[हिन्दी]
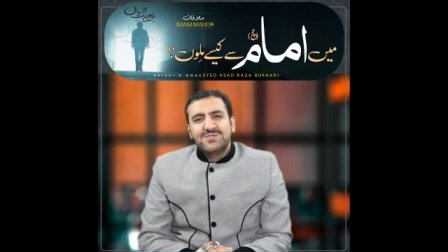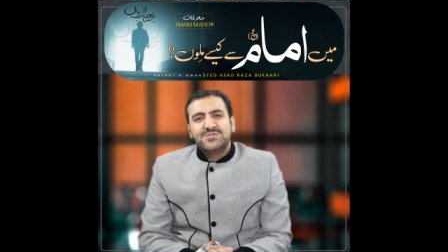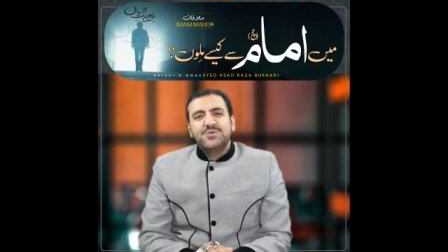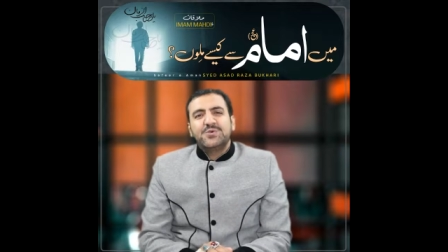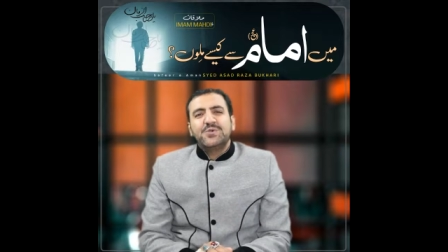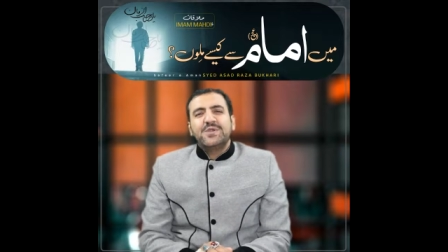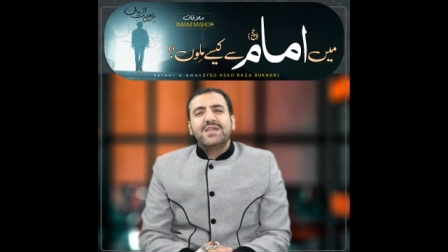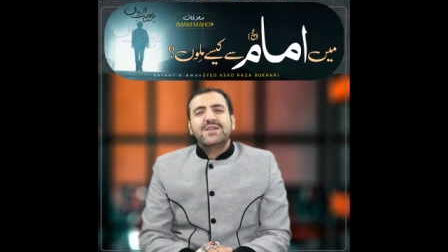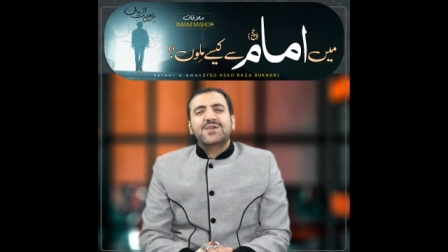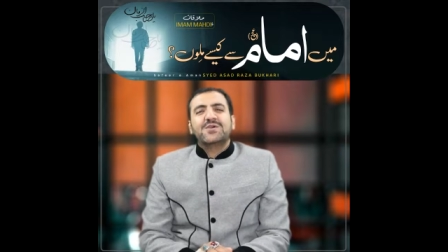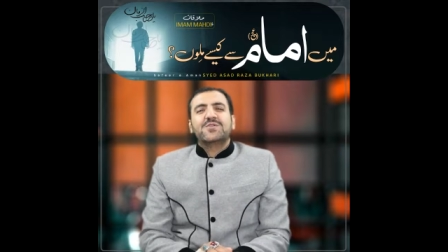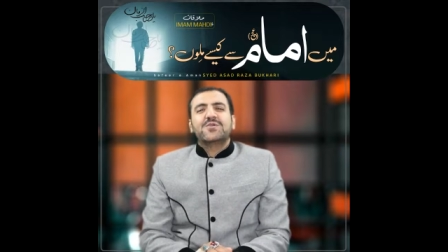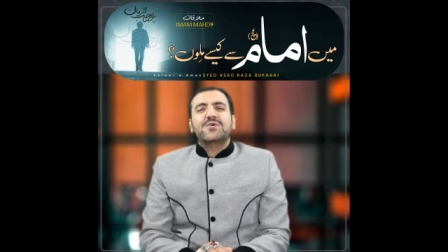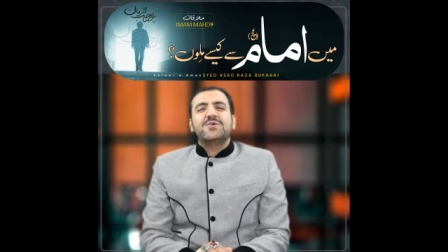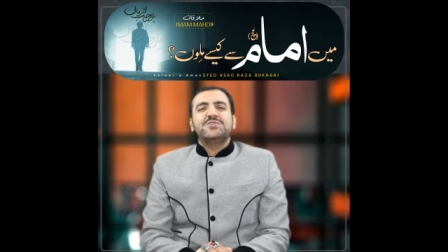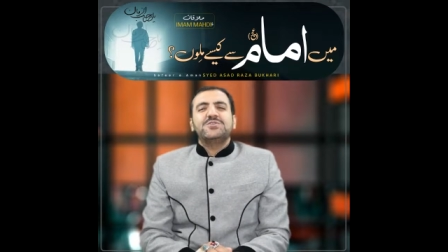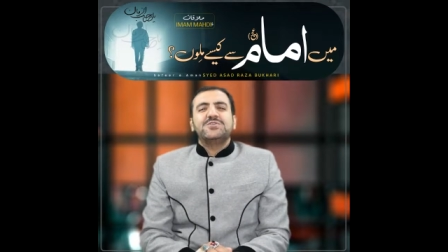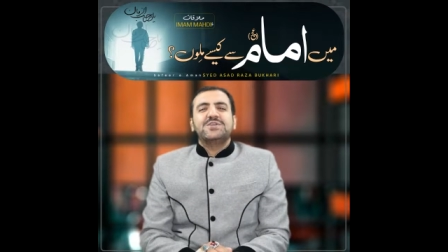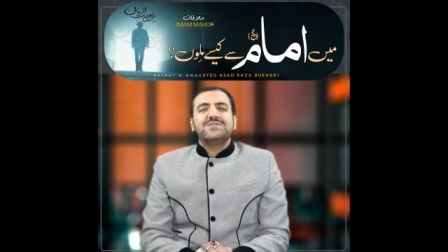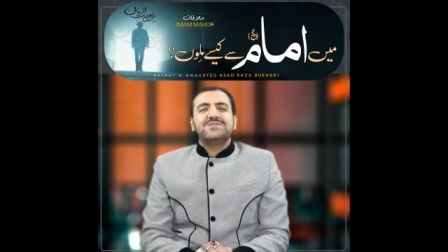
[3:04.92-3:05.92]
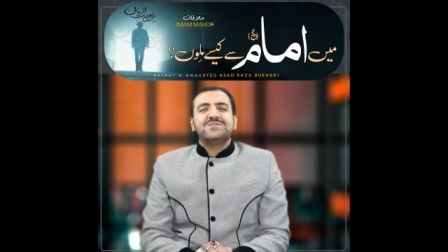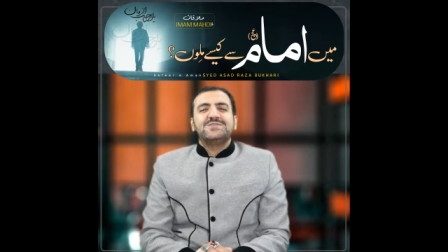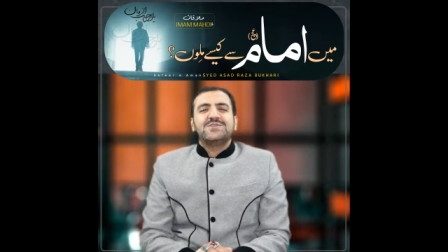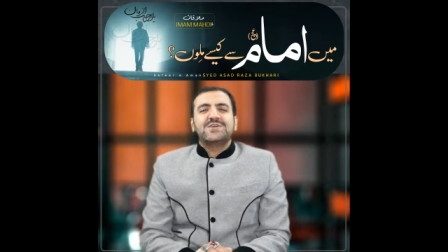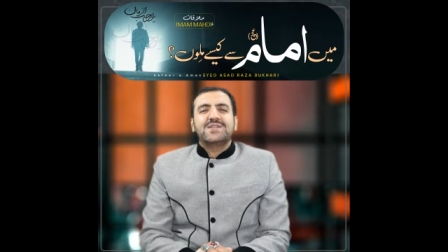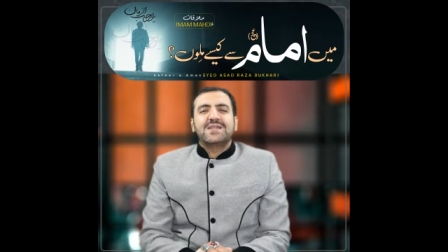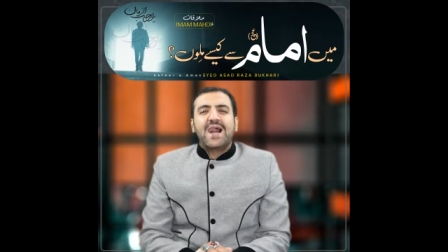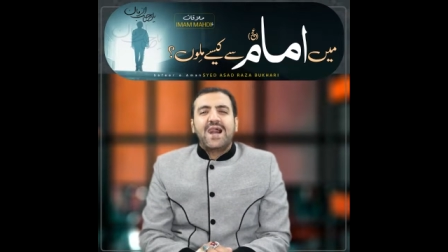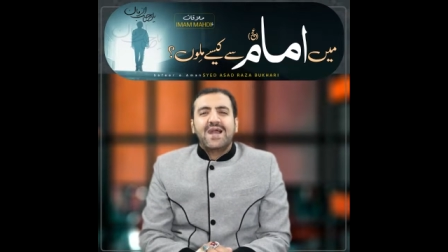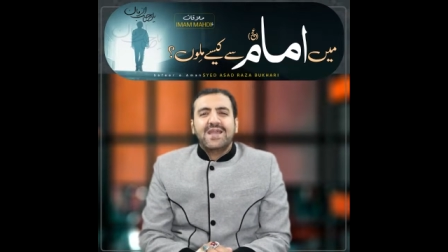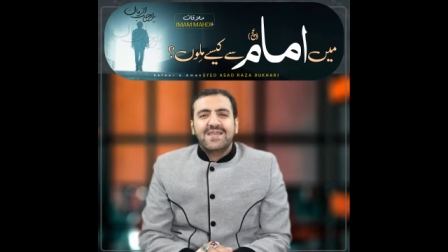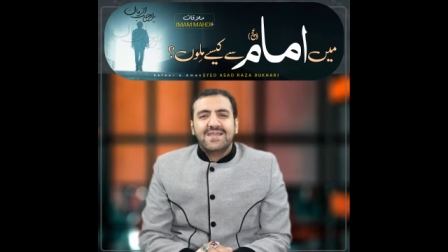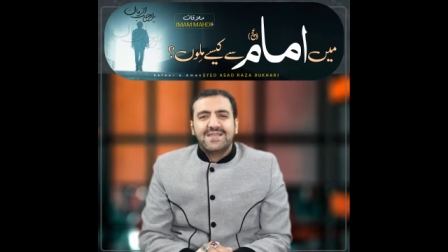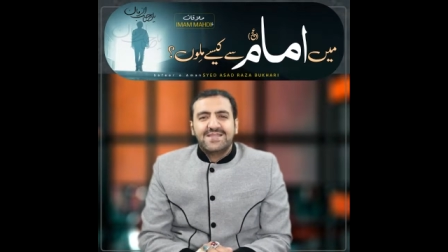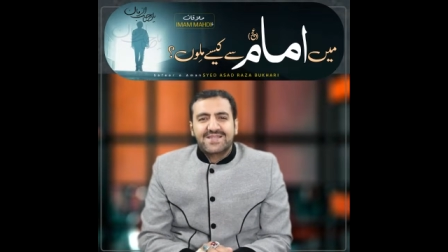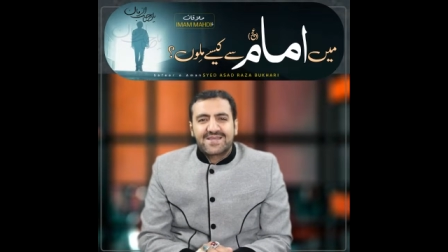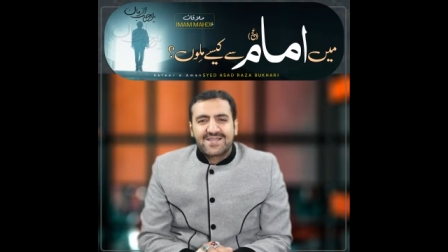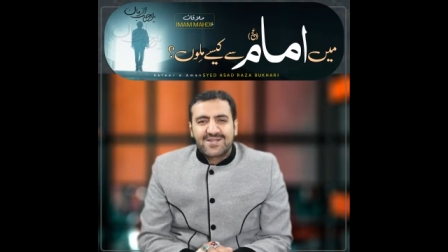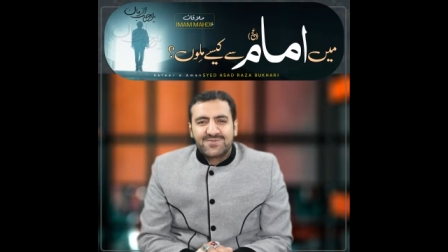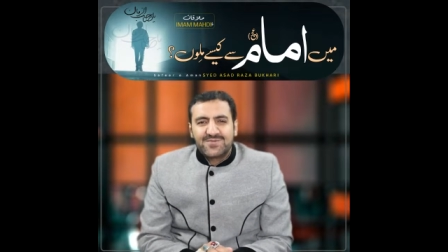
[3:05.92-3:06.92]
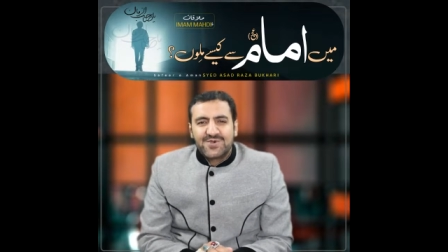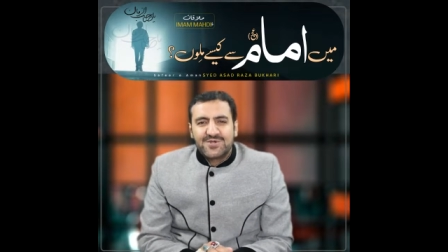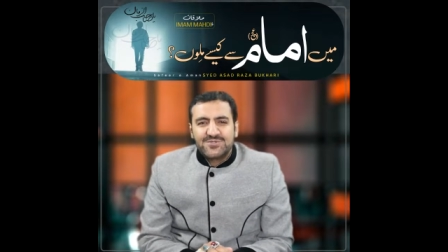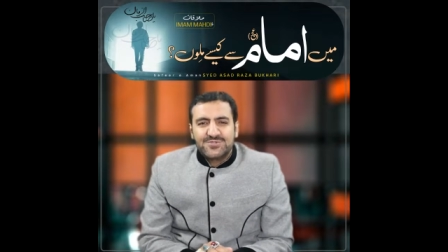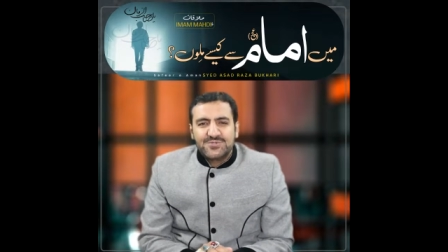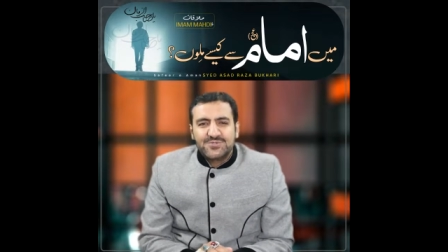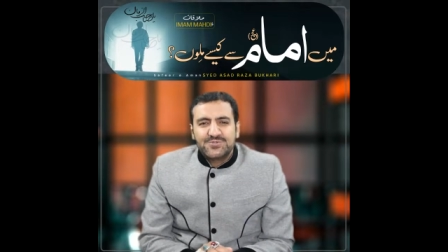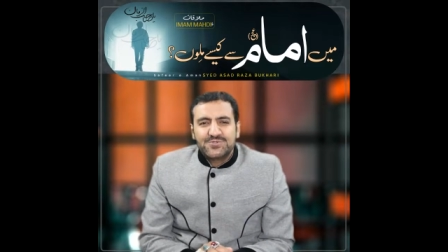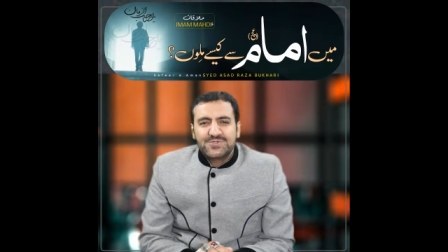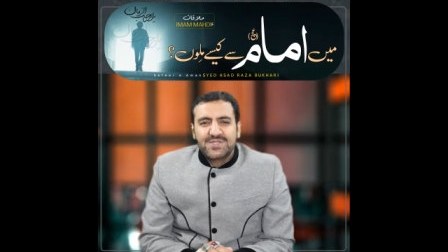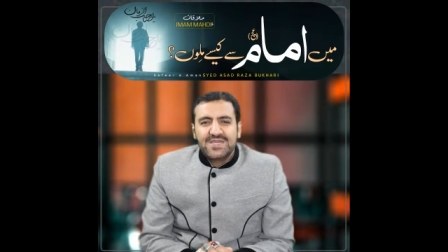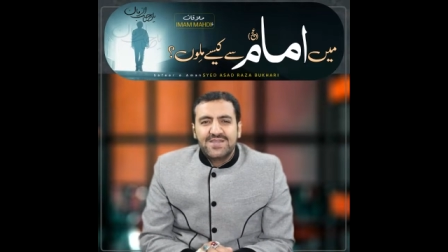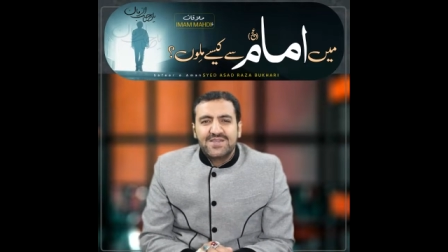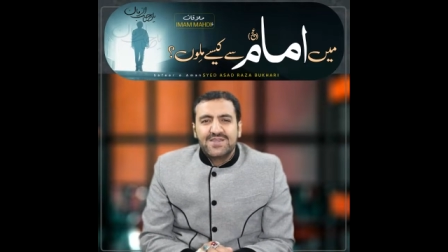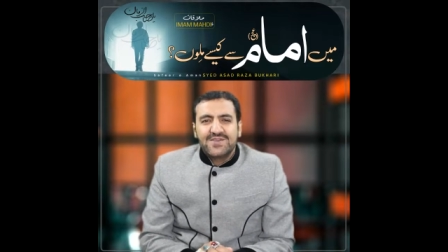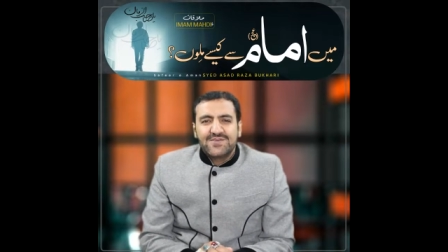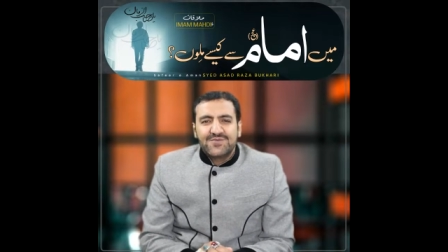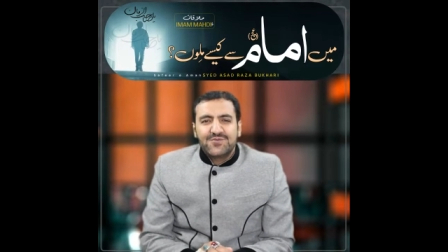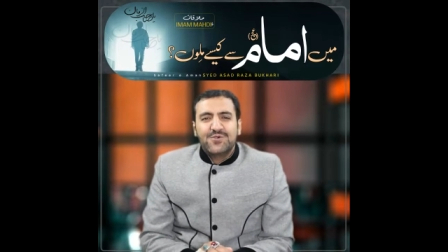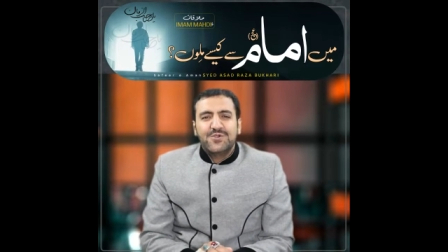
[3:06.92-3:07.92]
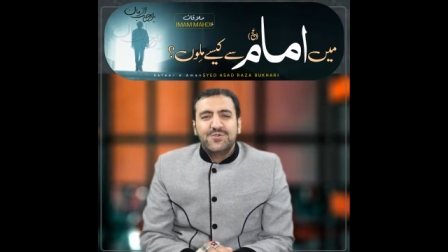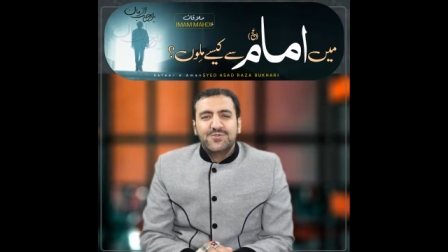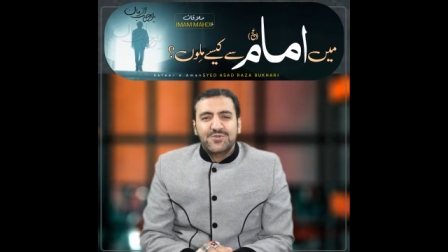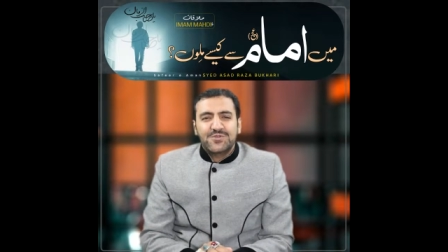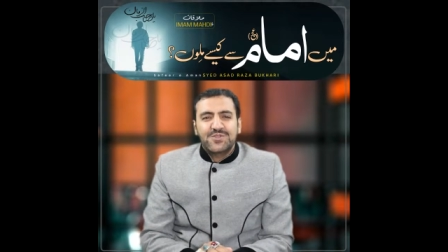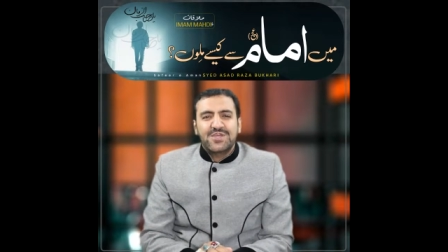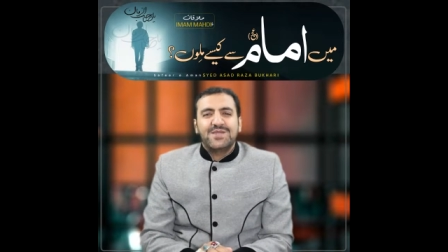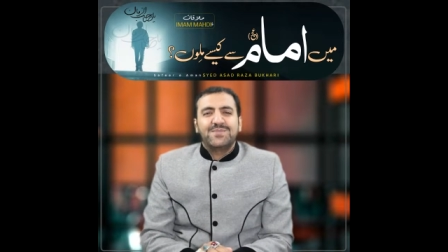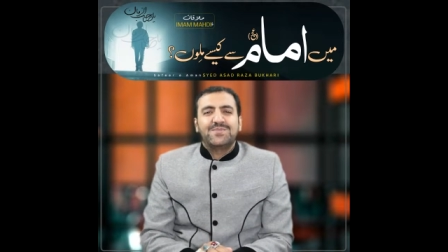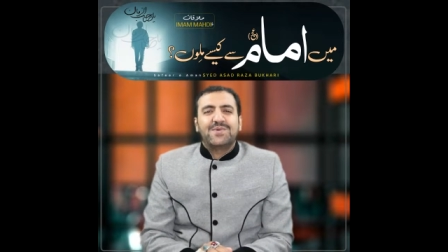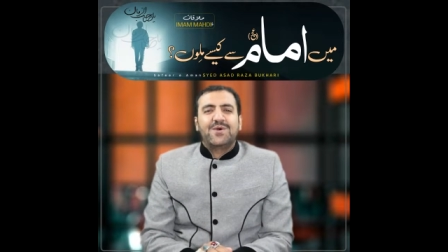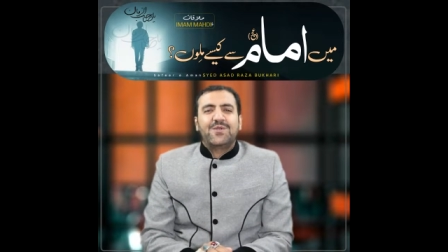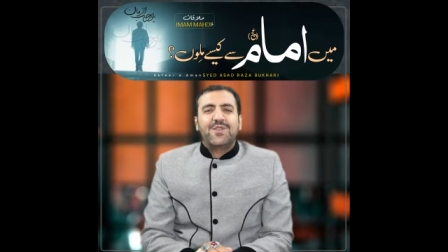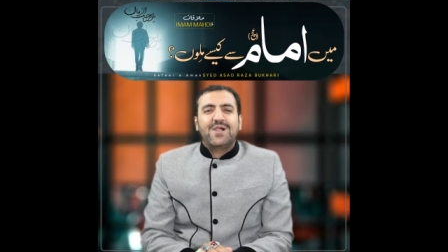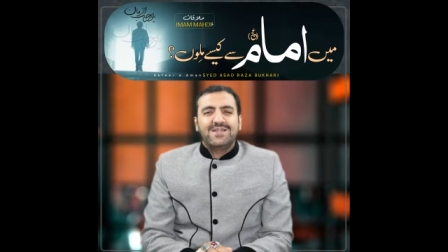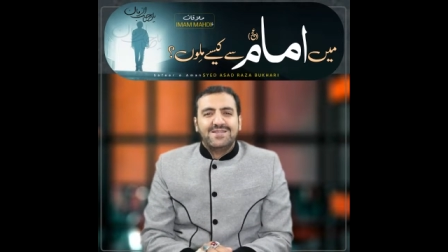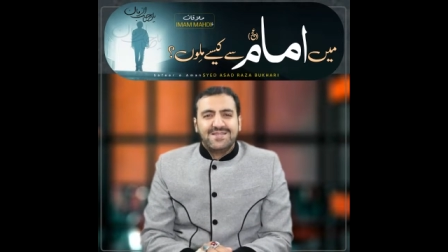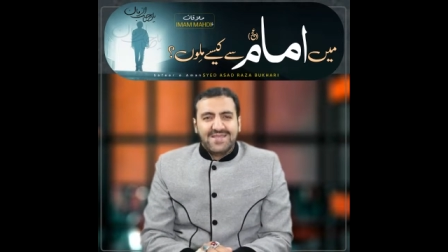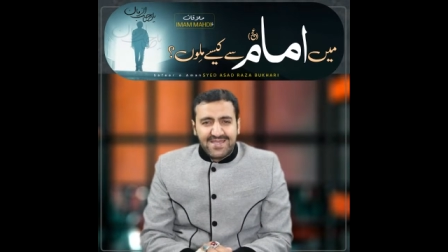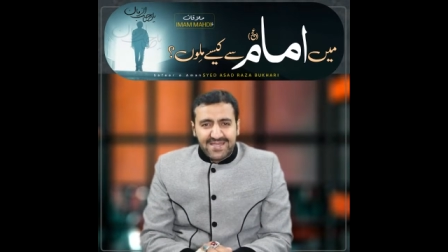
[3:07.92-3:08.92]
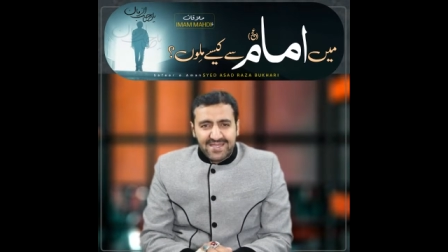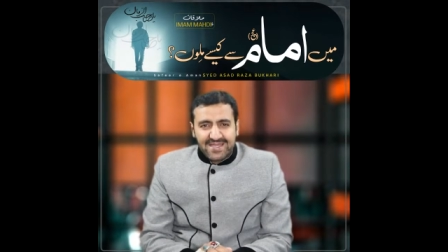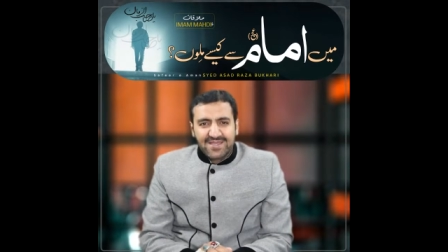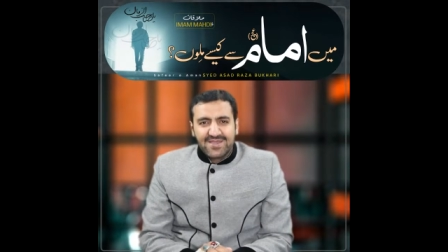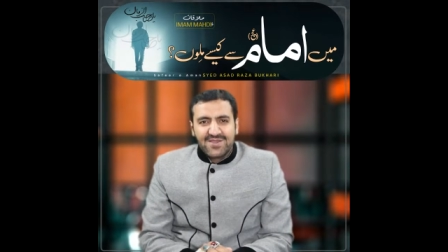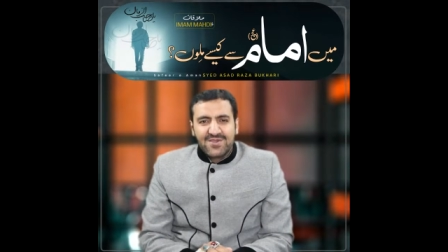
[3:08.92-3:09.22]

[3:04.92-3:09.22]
जो एक रोशन चराग की तरह मौजूद थे वही तो तेरे मौला थे